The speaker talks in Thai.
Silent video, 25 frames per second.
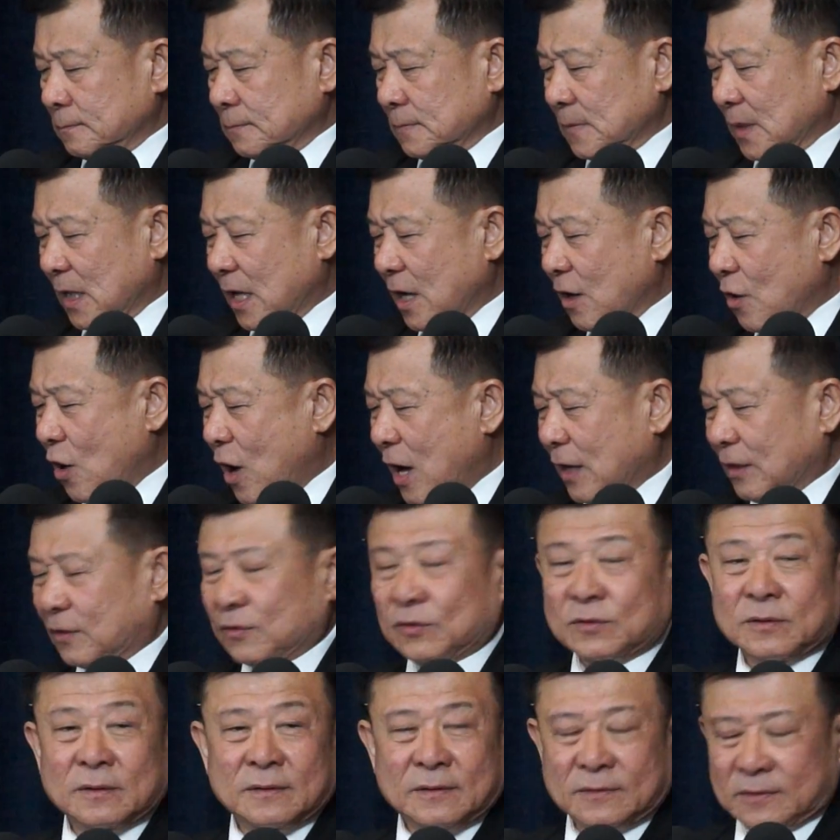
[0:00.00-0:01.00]
หรือข้อ
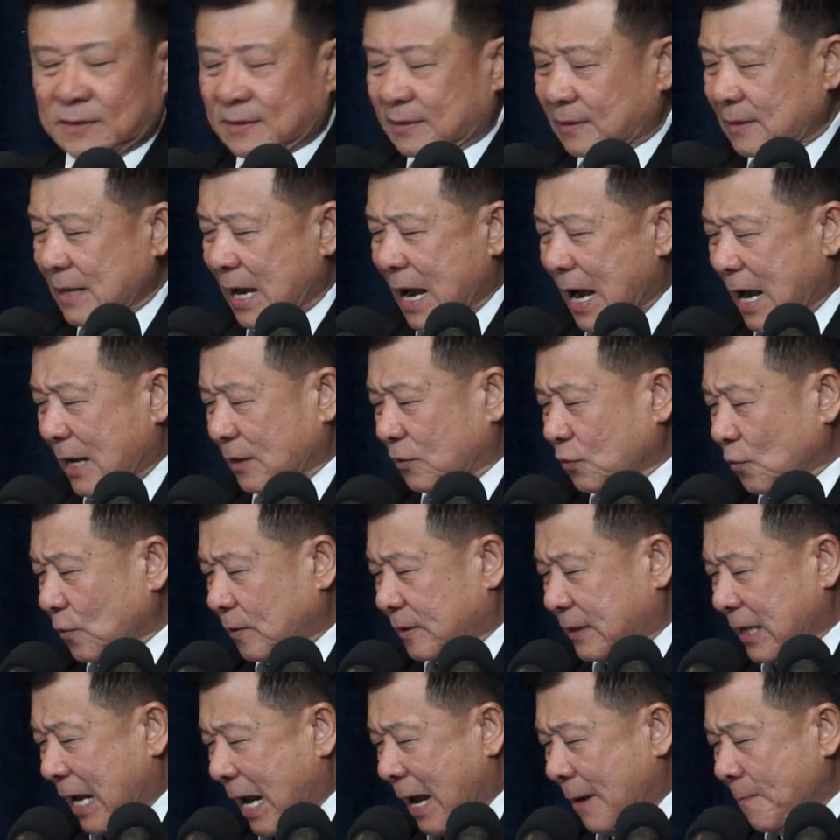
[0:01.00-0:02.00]

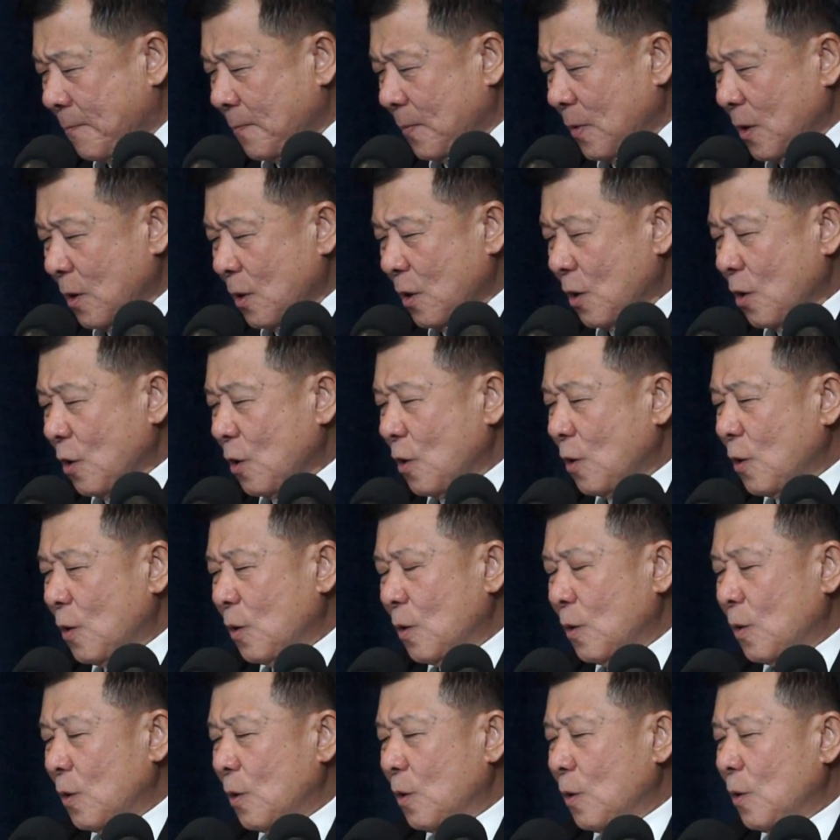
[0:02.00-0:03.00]

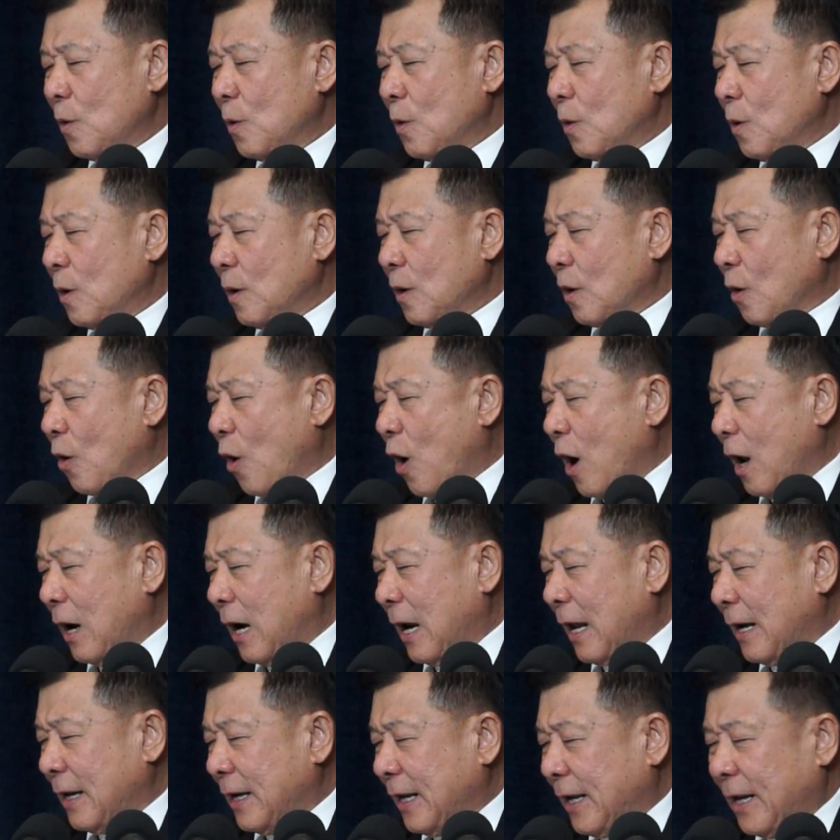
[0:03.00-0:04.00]
5.3 ก
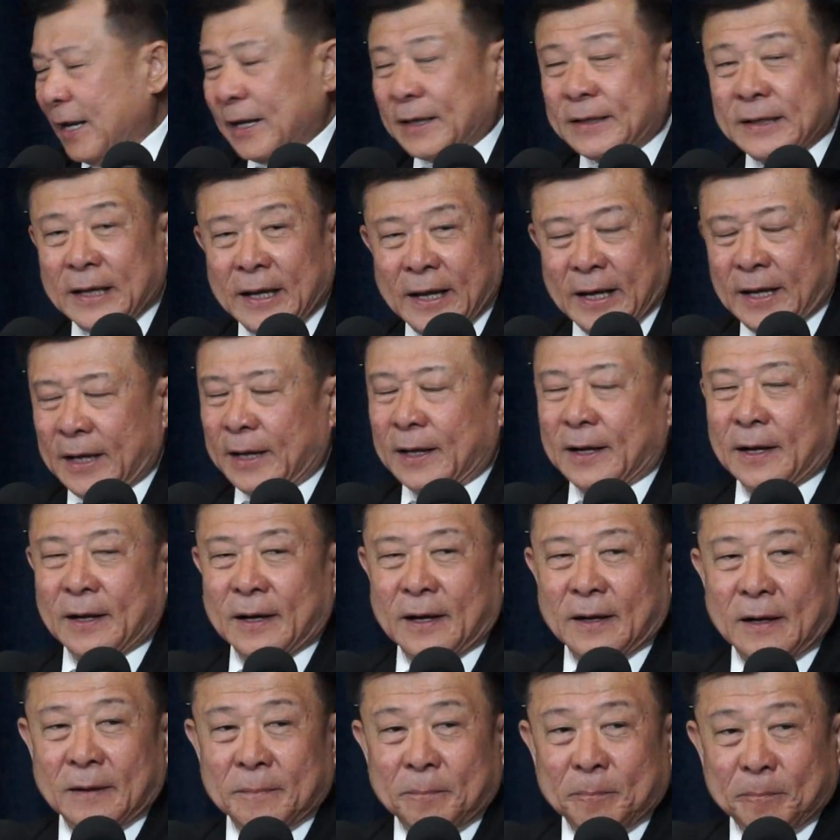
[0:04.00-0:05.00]
รณีที่
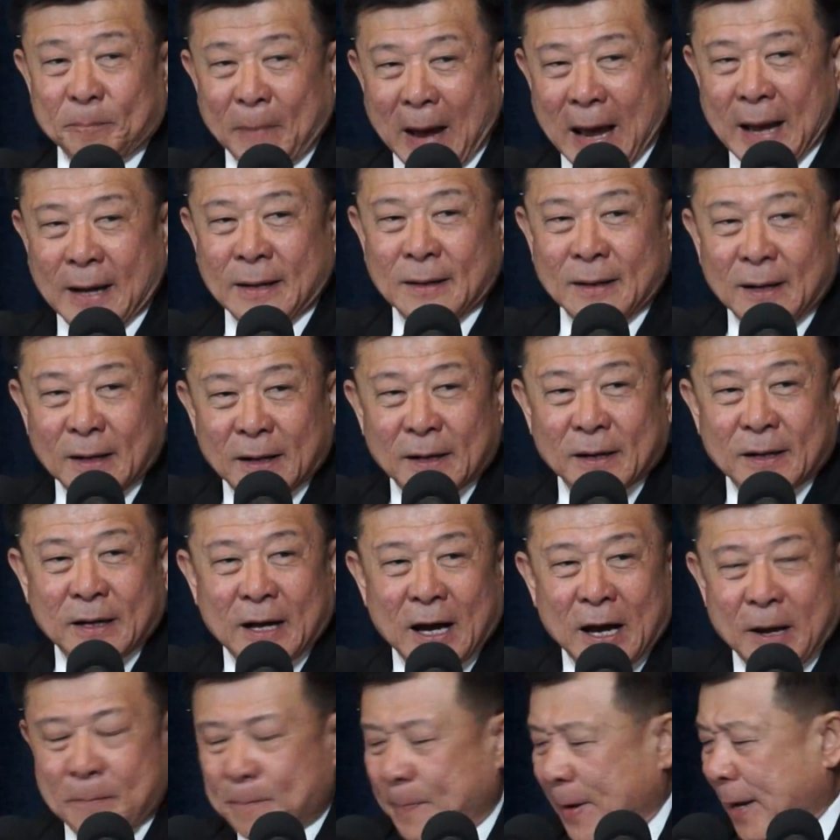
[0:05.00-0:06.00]
เป็นหรือเค
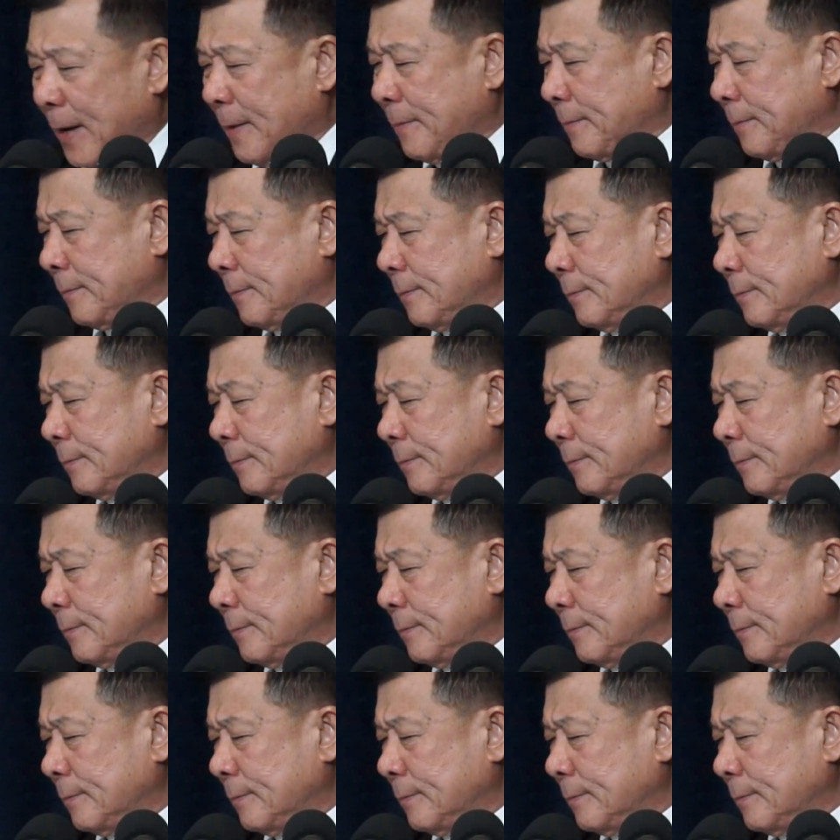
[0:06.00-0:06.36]
ยเป็น